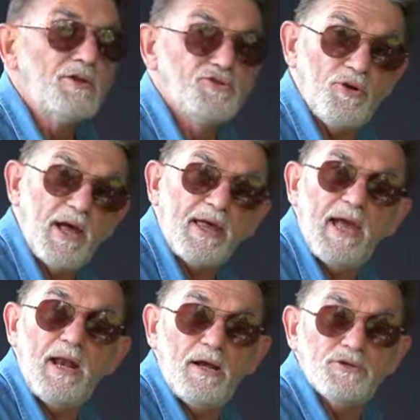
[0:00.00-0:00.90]
sur
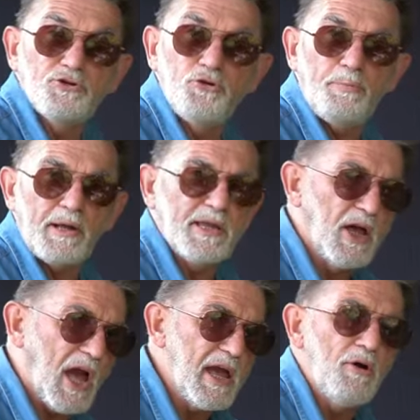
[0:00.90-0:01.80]
laquelle je ne
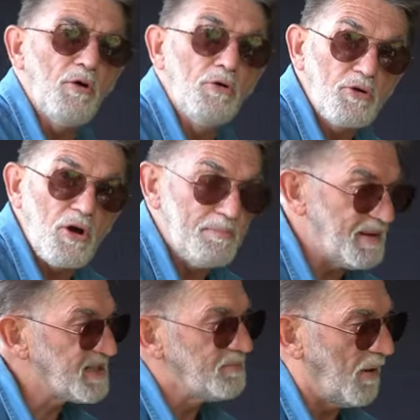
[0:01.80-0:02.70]
pratiquerai aucun
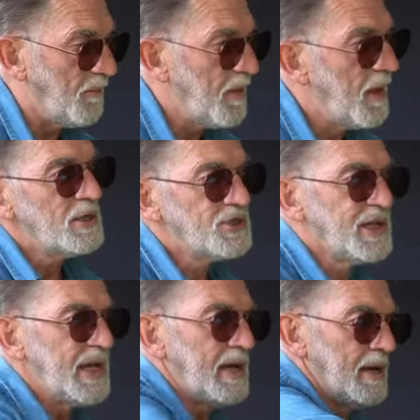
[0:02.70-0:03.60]
pincement.
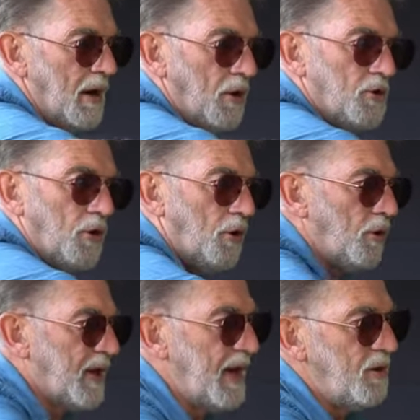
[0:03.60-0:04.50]
J'ai
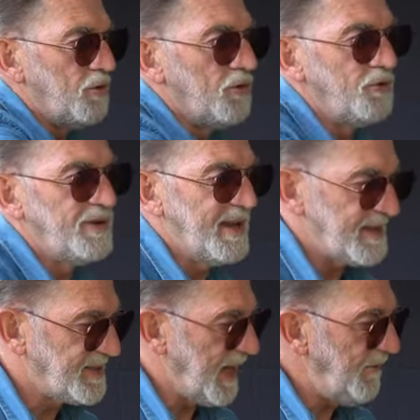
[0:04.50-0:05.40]
encore quelques
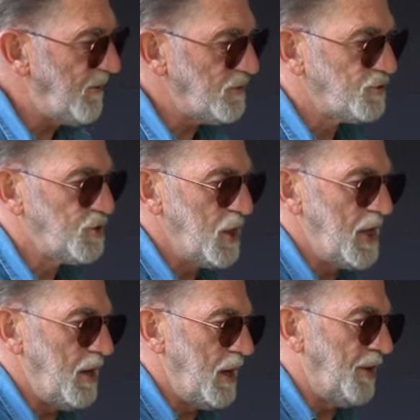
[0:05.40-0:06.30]
tirs-sèves,
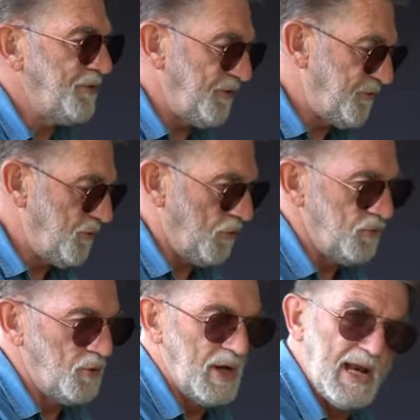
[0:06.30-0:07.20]
j'ai
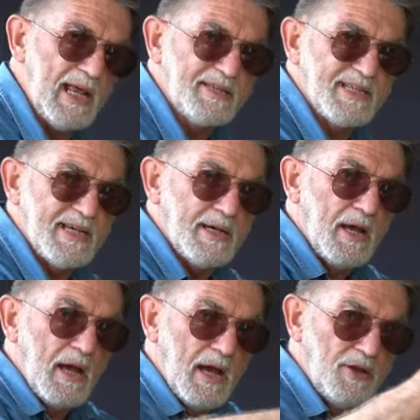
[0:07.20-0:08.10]
l'intention de les laisser
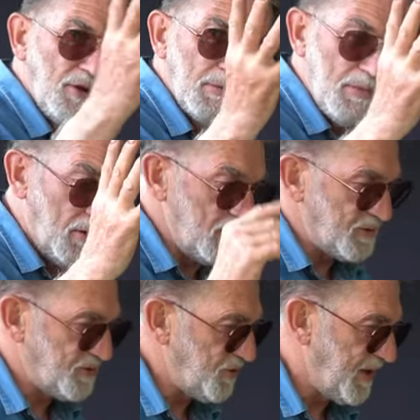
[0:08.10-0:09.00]
énormément
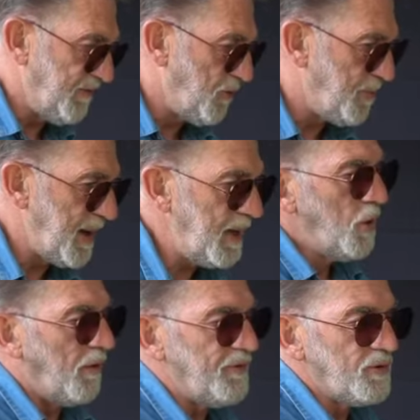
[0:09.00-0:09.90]
se développer.
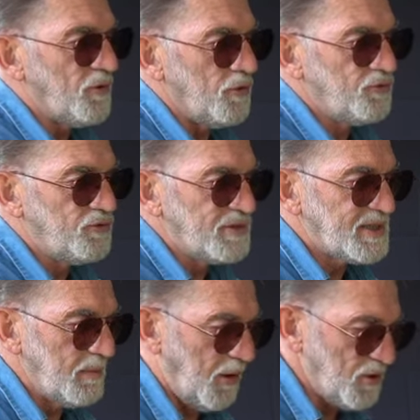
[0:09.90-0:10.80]
En fin de compte, toutes
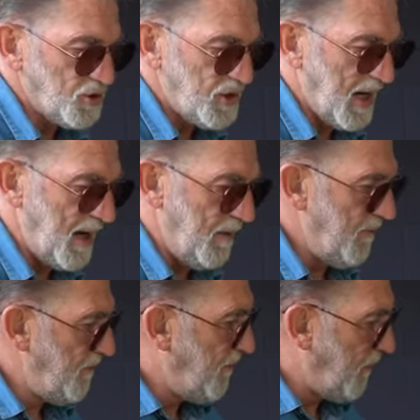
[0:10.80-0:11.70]
ces branches-là
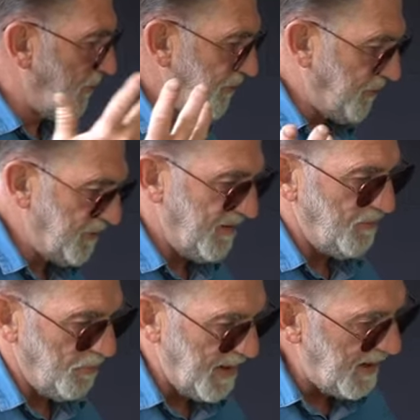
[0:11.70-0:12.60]
vont se
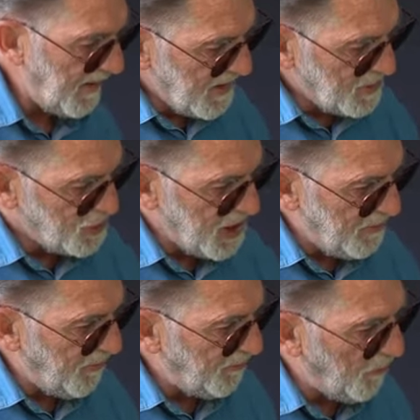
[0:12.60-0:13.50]
développer.
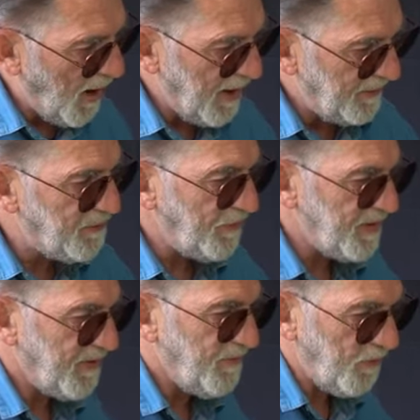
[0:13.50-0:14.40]
J'ai besoin sur
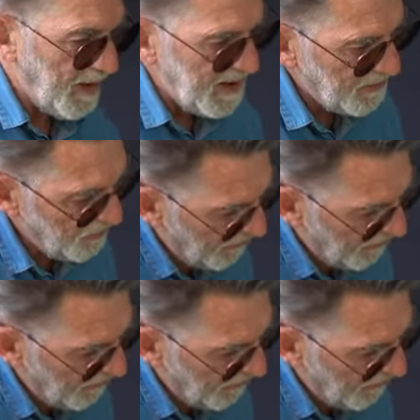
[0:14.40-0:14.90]
cette forêt